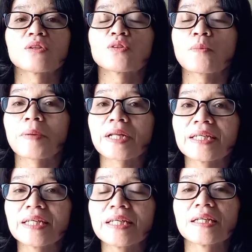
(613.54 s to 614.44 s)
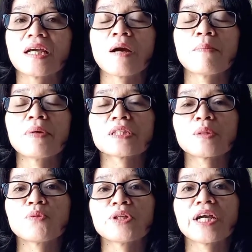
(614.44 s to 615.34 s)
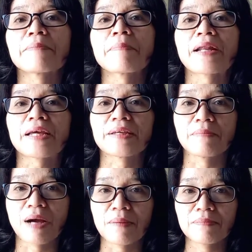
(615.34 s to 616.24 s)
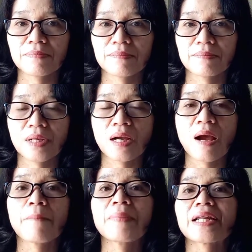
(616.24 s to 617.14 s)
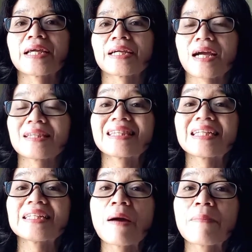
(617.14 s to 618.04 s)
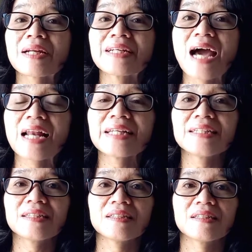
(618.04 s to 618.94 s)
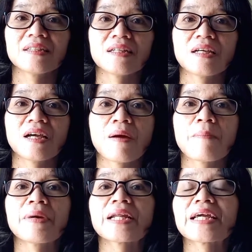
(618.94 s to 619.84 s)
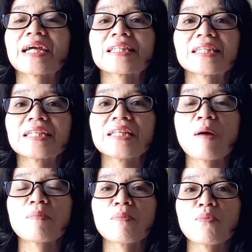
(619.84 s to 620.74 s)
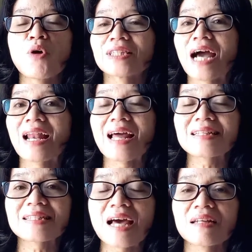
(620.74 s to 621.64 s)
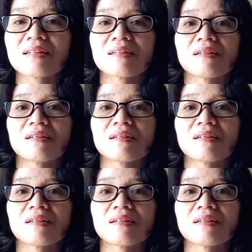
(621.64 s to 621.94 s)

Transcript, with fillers: untuk pergi bertemu dengan para imam, mereka tidak berdalih. Mereka tidak membuat alasan,